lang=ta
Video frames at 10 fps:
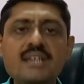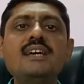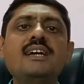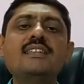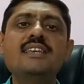
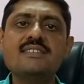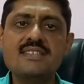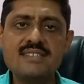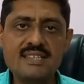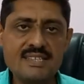இந்த
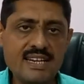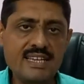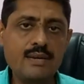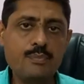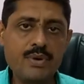எக்ஸசைஸ்லாம்
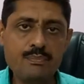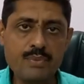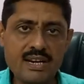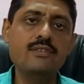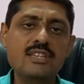எப்படி
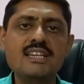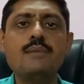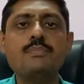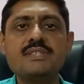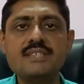பண்ணலாம் நான் இப்போ
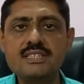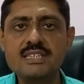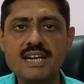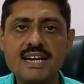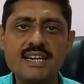செஞ்சு
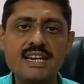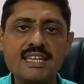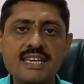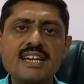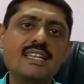காட்டுறேன் நீங்கள் அதை